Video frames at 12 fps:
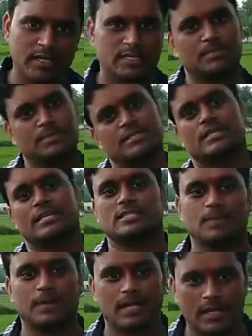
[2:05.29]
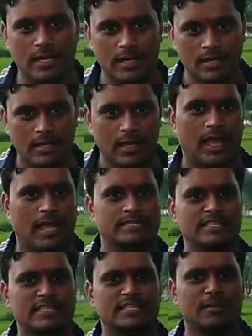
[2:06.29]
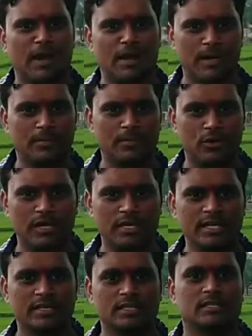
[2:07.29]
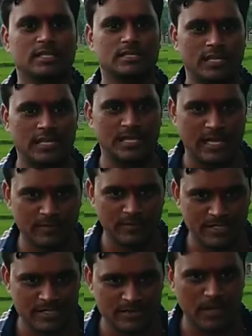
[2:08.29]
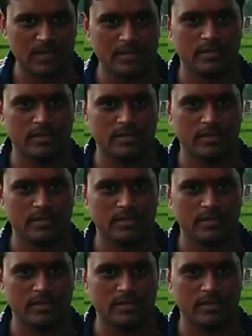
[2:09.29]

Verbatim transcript: तभी देश बढ़ेगा ऐसी ही तमाम खबरों के लिए देखते रहिए खबरी चश्मा